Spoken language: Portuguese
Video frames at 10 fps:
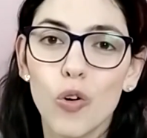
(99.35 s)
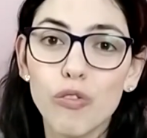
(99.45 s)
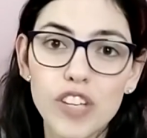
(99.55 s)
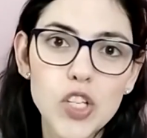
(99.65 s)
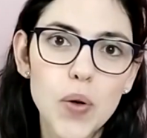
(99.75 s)
O
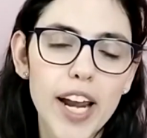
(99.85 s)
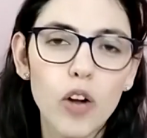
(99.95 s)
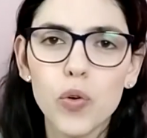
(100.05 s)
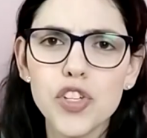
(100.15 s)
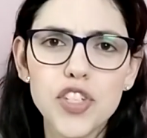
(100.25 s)
vídeo era
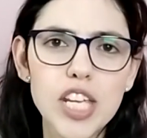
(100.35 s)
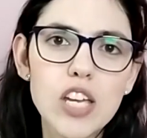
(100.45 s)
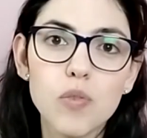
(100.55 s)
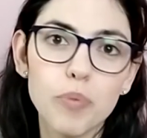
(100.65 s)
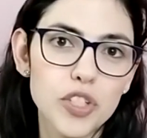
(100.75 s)

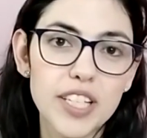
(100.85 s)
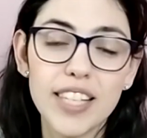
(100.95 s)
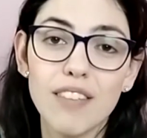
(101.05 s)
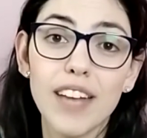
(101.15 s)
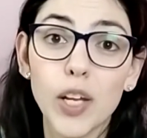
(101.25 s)
curtinho e podia
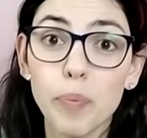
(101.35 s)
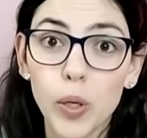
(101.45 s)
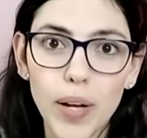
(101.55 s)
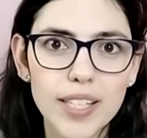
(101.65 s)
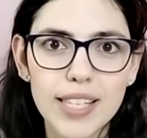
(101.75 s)
ser enviado
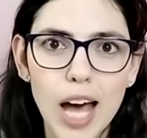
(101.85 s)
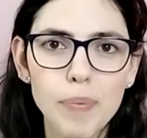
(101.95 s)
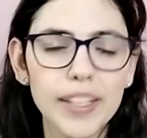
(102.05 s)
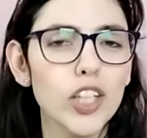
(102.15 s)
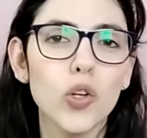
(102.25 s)
pelo
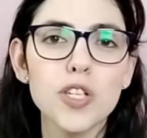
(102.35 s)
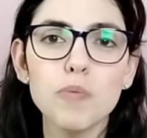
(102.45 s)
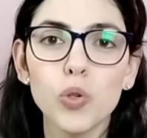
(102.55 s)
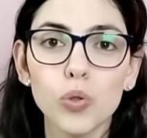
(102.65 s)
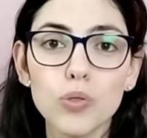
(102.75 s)
WhatsApp até dois
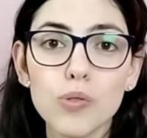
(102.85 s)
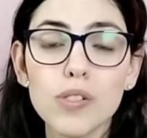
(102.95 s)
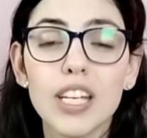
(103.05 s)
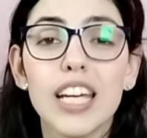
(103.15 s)
minutos,